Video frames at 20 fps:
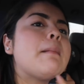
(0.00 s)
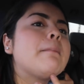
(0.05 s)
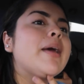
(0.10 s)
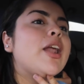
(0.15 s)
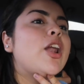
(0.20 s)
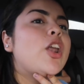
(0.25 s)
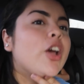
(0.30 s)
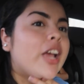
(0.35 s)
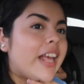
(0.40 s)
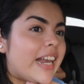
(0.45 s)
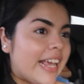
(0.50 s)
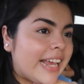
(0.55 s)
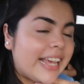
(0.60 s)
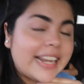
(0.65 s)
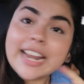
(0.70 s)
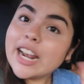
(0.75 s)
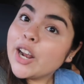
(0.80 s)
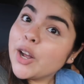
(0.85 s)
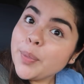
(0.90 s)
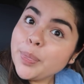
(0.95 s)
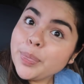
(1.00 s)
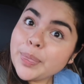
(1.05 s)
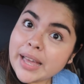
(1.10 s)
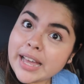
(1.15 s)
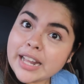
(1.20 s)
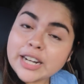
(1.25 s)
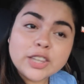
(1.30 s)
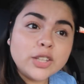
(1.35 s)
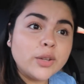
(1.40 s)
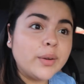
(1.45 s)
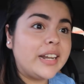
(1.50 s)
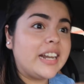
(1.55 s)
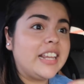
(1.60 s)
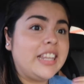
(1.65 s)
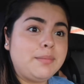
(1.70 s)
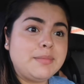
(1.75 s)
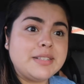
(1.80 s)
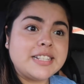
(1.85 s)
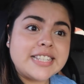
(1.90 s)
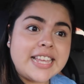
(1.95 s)
Pero lo que les quería contar no era
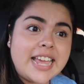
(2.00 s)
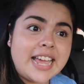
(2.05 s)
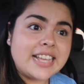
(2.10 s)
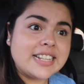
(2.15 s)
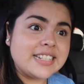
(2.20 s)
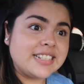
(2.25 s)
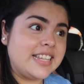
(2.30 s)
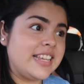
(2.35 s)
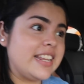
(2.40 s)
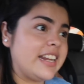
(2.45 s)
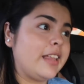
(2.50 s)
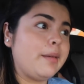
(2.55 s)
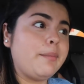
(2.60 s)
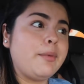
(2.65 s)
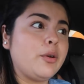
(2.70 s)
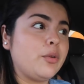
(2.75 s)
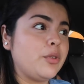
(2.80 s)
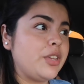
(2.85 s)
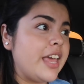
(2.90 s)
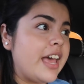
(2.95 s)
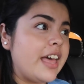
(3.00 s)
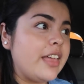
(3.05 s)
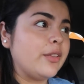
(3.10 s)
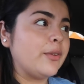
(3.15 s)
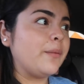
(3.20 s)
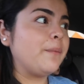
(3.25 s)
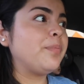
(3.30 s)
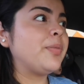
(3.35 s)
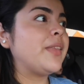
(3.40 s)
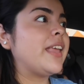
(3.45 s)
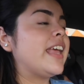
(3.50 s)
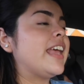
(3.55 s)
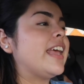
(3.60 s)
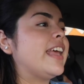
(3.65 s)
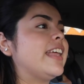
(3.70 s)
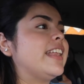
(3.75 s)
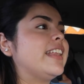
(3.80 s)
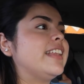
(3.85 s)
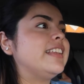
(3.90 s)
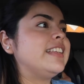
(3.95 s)
de mis cejas, ni era de mi cuñado. Ni del
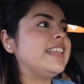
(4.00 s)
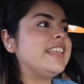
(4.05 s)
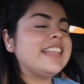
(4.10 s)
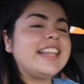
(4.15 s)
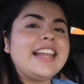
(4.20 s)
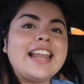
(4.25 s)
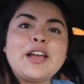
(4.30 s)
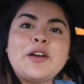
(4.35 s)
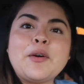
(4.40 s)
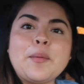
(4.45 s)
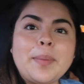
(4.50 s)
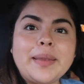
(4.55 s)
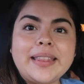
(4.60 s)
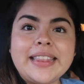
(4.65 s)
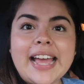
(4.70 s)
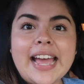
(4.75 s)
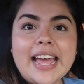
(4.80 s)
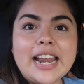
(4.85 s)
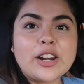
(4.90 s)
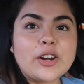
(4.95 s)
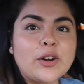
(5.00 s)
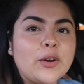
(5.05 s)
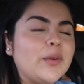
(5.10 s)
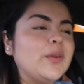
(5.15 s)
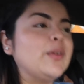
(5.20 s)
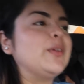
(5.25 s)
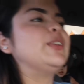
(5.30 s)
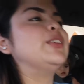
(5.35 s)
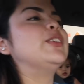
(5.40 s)
escupitarro. Ni del escupitarro.